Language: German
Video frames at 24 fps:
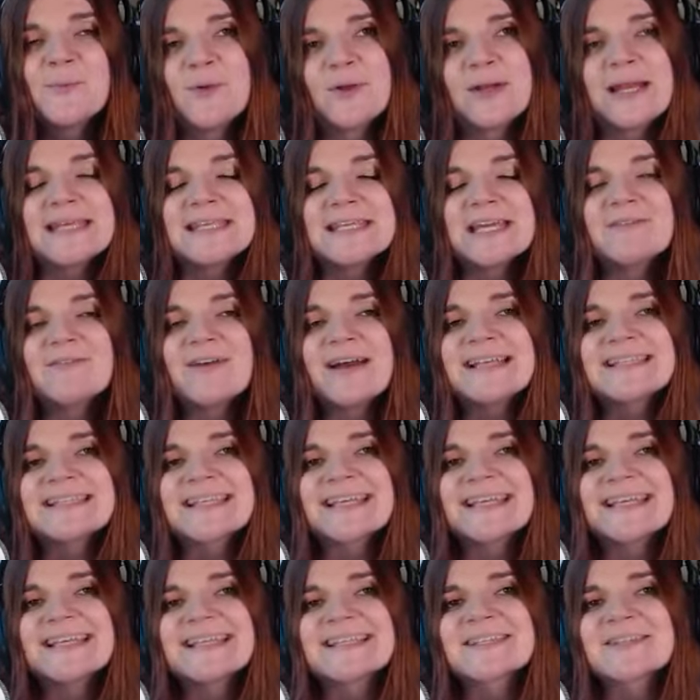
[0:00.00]
Möglicherweise
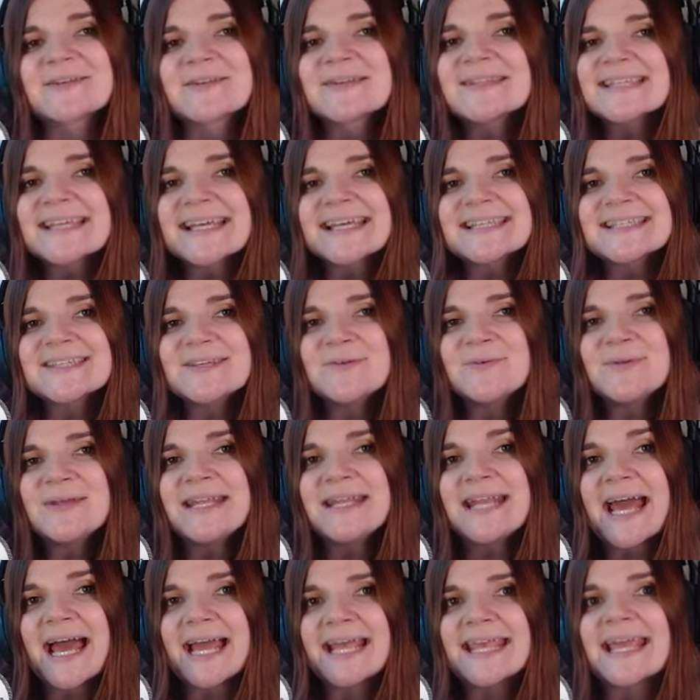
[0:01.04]
ist unsere
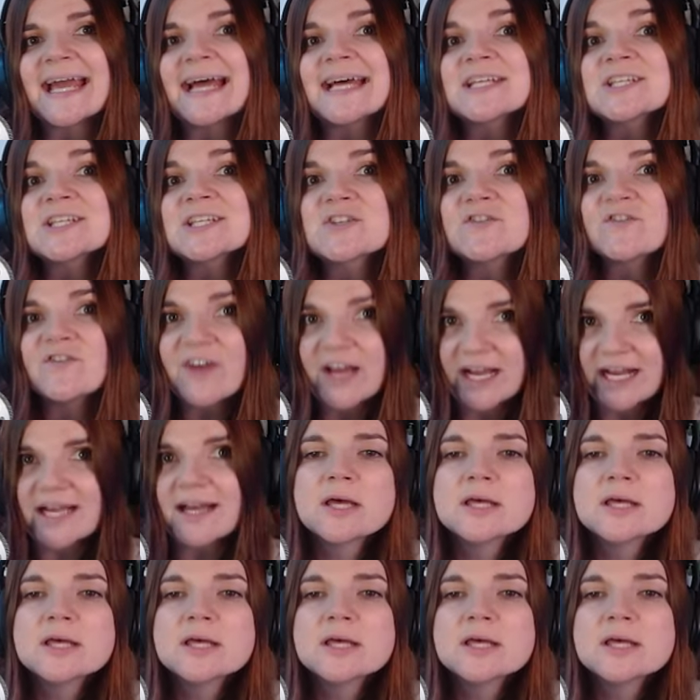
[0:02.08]
Serena ja schwanger.